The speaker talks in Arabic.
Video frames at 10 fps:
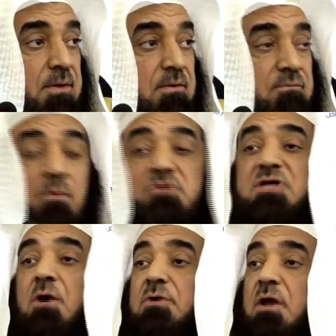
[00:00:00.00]

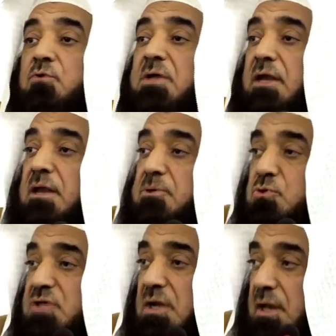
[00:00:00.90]
فوجهه النبي
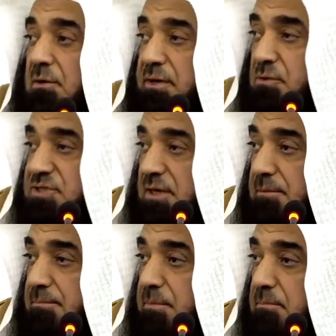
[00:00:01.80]
صلى الله عليه وسلم
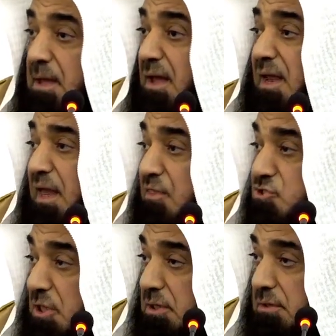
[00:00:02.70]
ما قال هذا
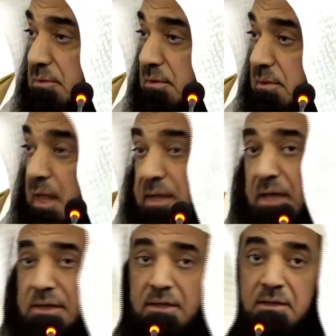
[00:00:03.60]
صغير لا
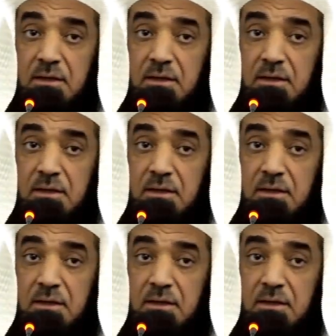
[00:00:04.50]
يعي